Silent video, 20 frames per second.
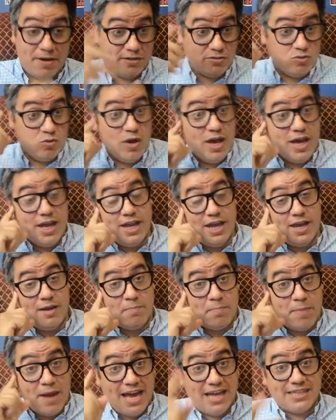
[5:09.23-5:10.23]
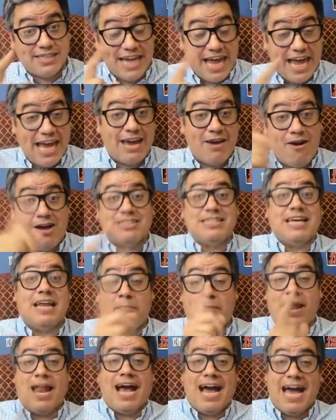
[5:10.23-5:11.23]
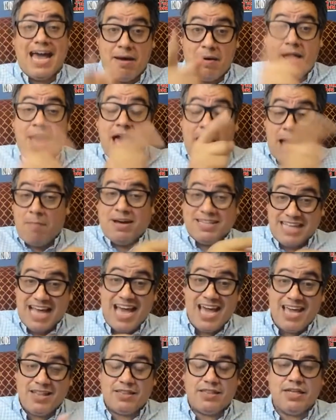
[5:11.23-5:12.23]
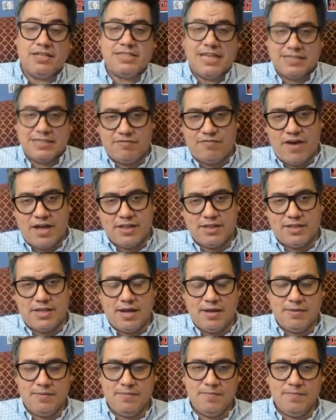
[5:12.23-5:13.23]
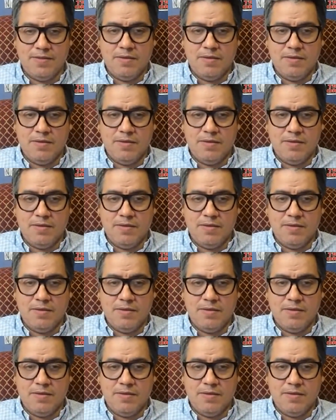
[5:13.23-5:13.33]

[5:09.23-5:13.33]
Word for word: para que suenen, el plan estrella es que van a salir para acá calle a, matar gente si hace falta,